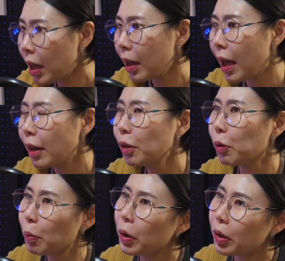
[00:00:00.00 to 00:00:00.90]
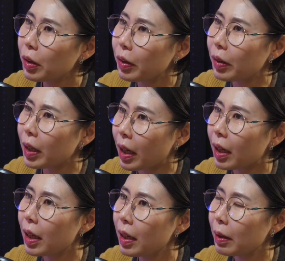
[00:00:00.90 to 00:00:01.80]
딱 애를 보면
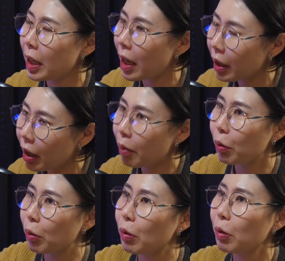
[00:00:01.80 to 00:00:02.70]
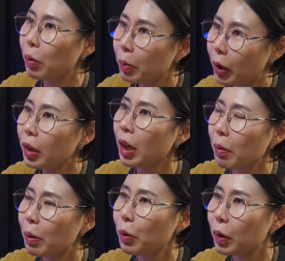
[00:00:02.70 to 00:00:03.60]
약간 음. 얘기해보고 뭐
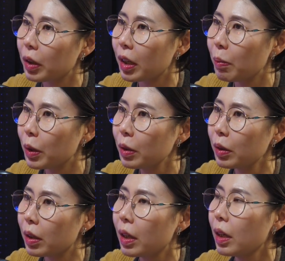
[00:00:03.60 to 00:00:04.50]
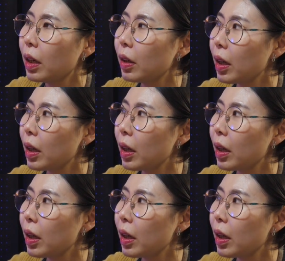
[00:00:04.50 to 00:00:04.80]
면담해보고 이렇게 하면은 음.